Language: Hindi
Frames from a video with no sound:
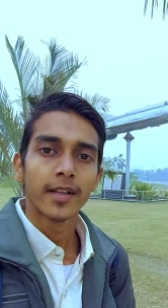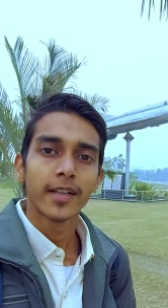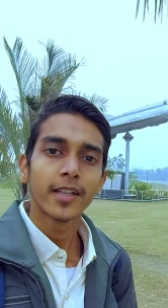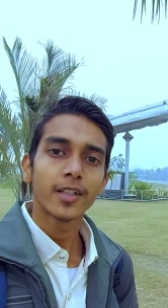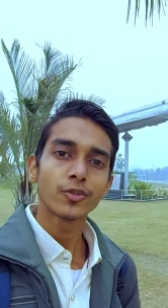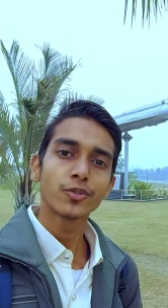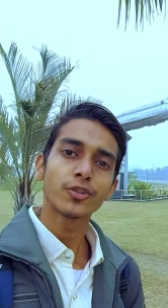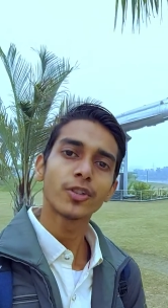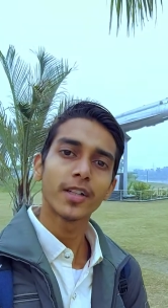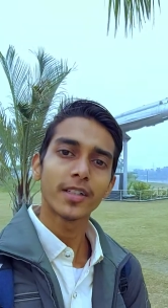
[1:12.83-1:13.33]

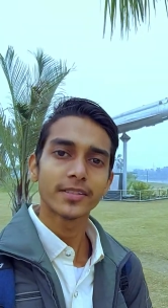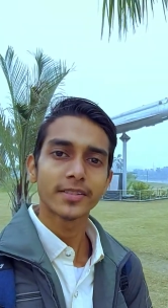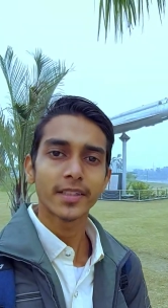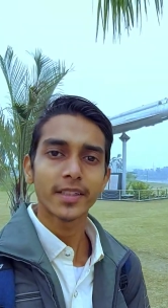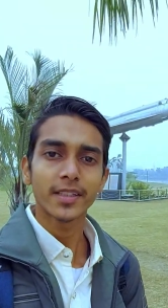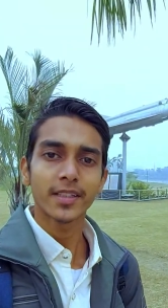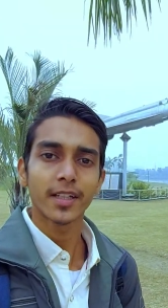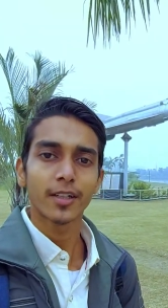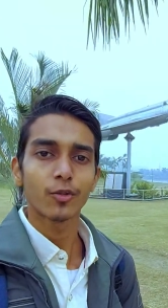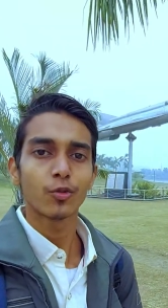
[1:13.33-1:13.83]
एक
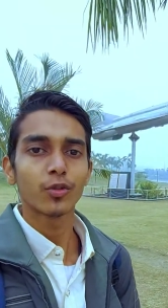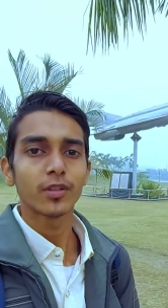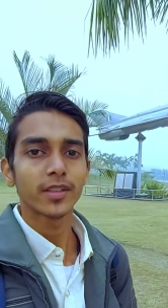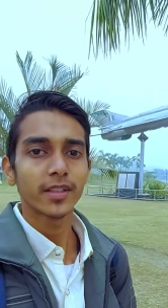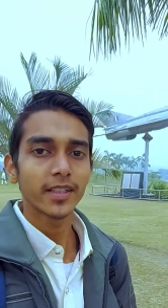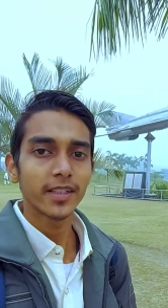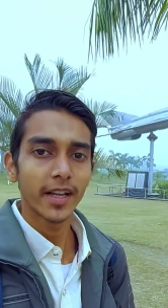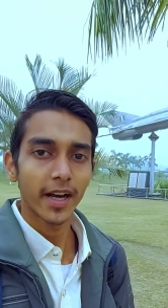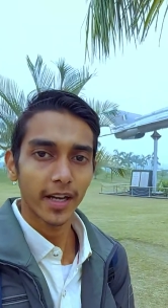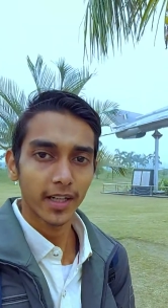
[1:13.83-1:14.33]
करोड़
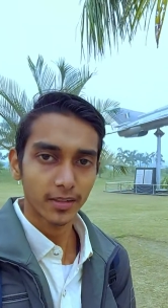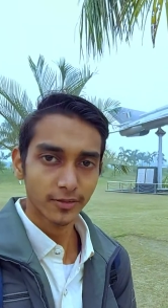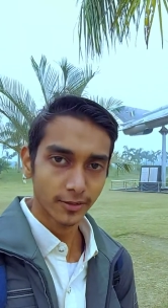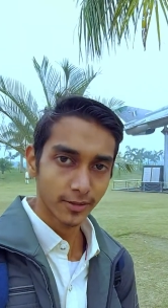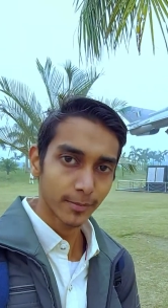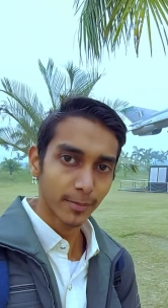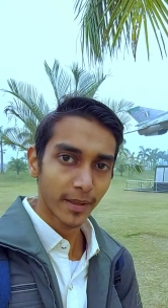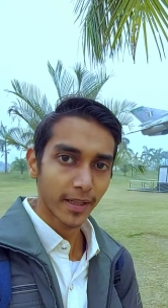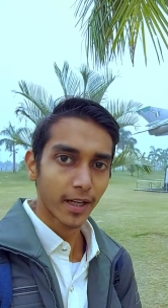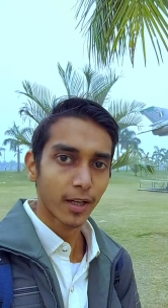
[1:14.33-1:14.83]
की लागत
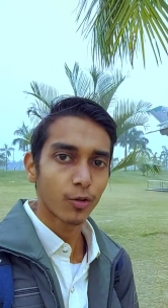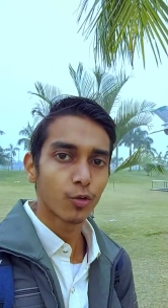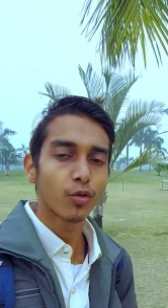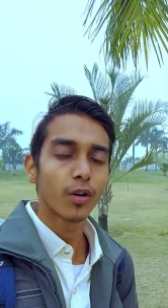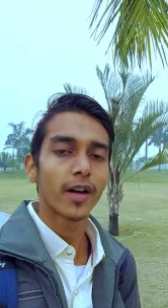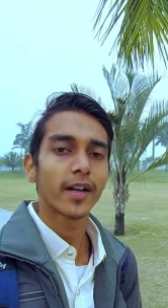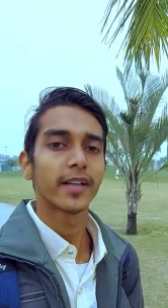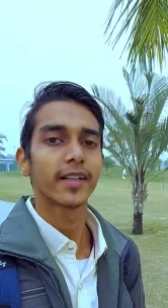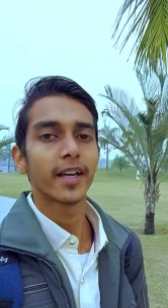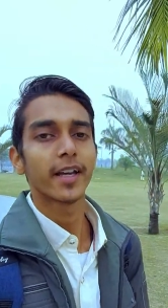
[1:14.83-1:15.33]
से बना
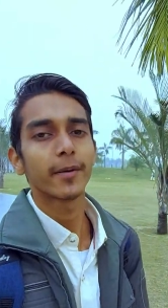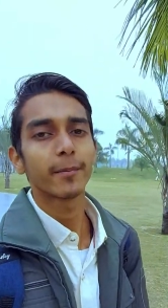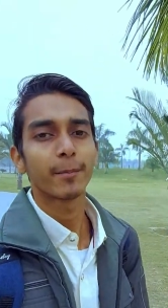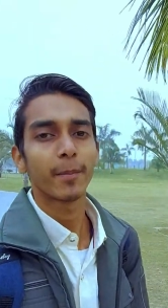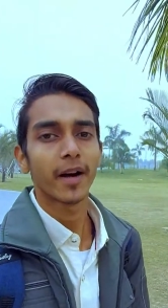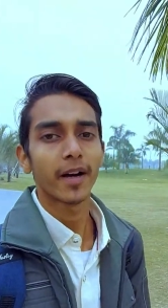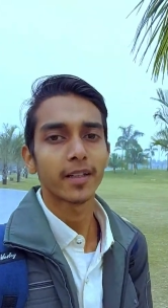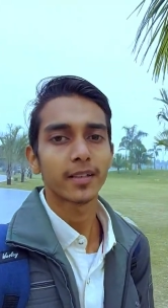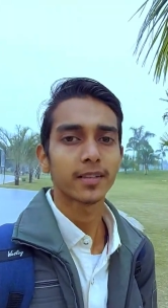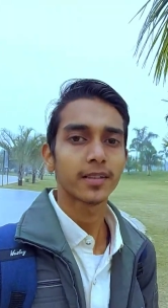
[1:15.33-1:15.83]
हुआ है यह
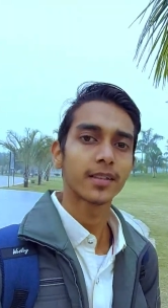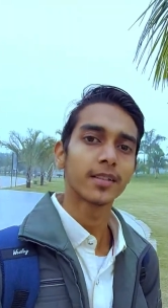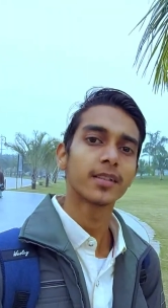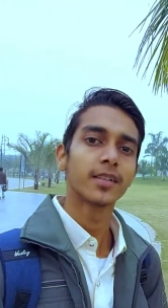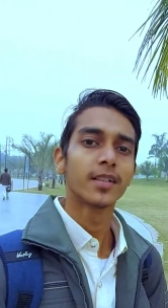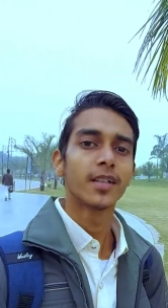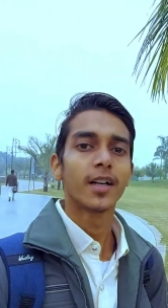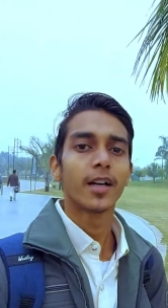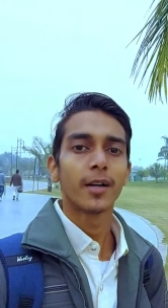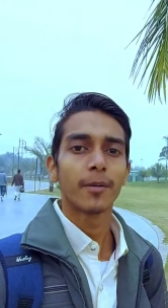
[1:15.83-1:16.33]
पार्क
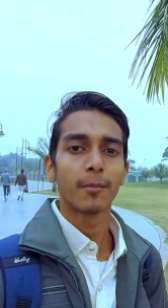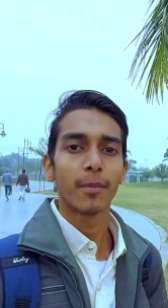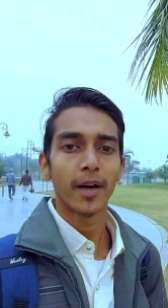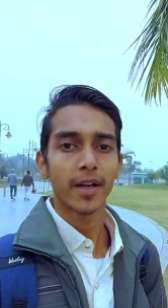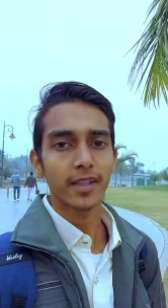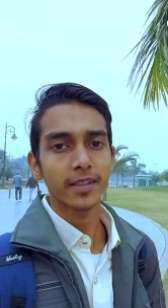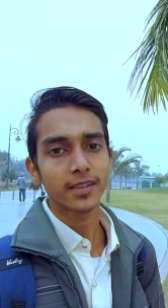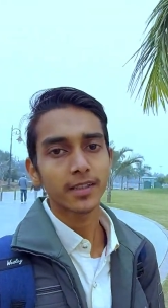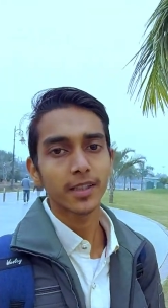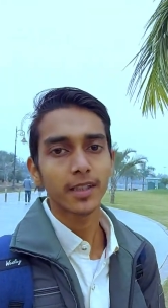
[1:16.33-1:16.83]

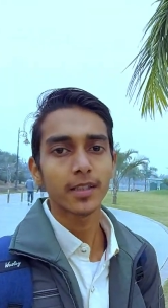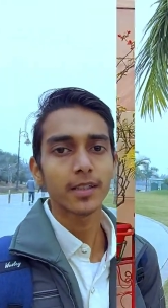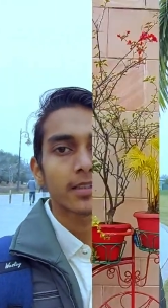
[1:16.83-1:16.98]
भारत के